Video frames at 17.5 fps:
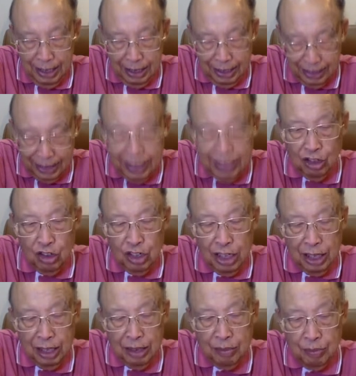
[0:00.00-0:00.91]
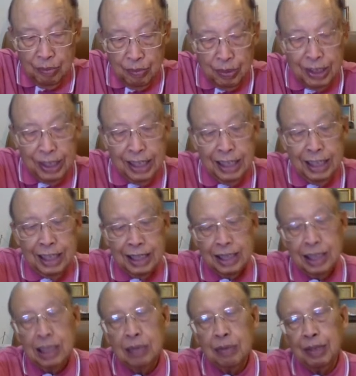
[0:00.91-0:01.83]
สิ่งเหล่านี้เพิ่นได้เอื้อน
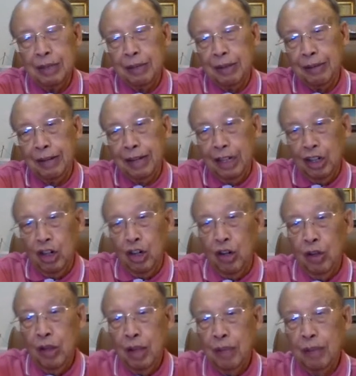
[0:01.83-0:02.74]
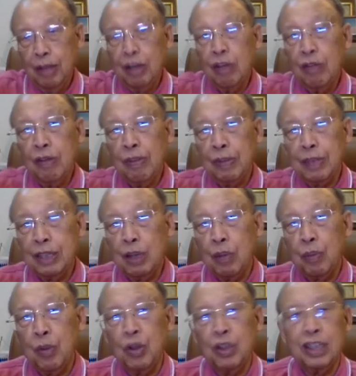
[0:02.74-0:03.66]
สื่อเพิ่นแบบนั้นเนาะหมายความว่าพระเจ้า
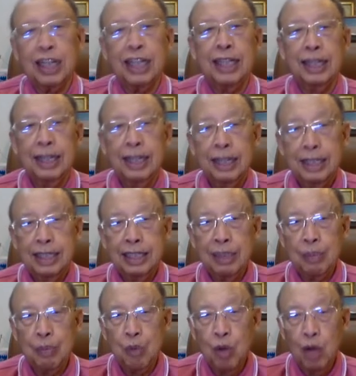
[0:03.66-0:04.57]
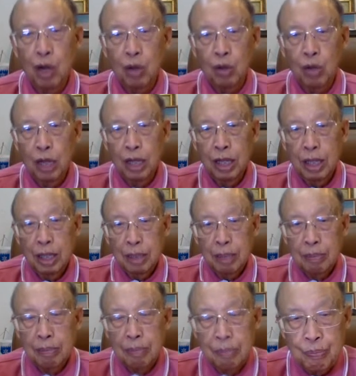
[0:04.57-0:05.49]
พอใจที่จะปัวเฮา
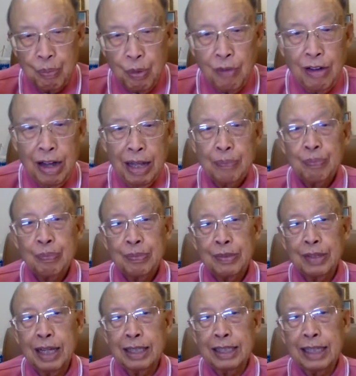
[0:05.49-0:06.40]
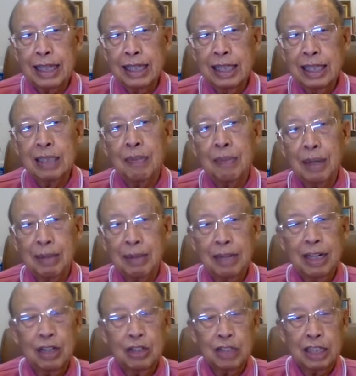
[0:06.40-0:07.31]
เพราะว่าตั้งแต่ดึกดำบรรมา
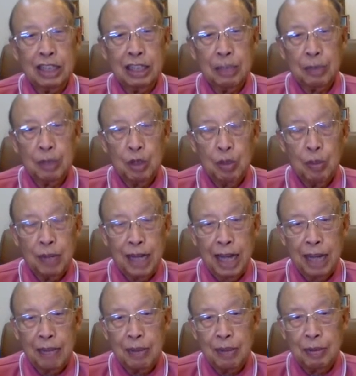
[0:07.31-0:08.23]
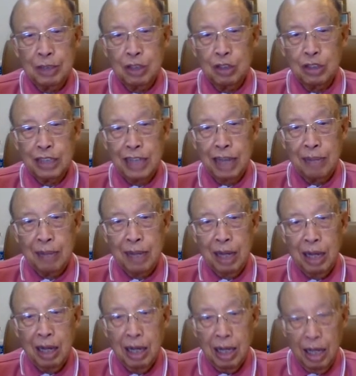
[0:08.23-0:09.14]
แล้ว ตั้งแต่ปฐมกาลเมื่อพระเจ้าสั่งมา
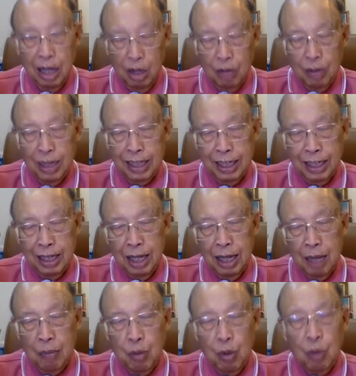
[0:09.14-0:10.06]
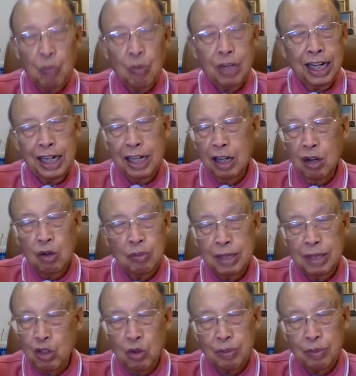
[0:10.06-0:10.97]
เ้ามาเนี่ยพงบุได้่หเขา
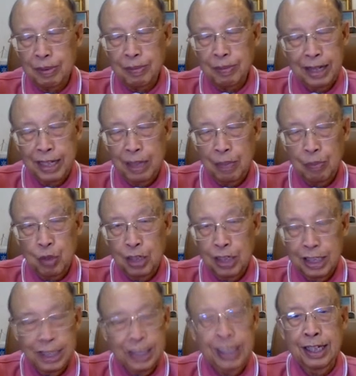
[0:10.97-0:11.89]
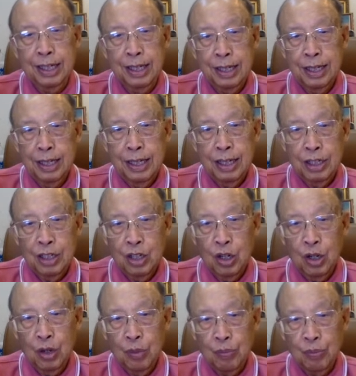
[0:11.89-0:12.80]
มีควมจิบไข่ได้ป่วยเลย
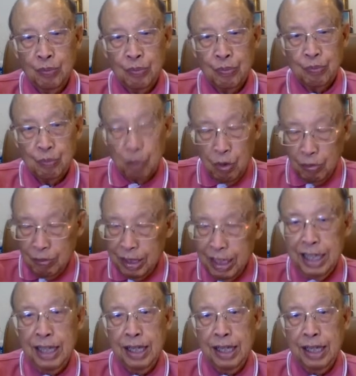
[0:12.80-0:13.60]
เนาะบุมี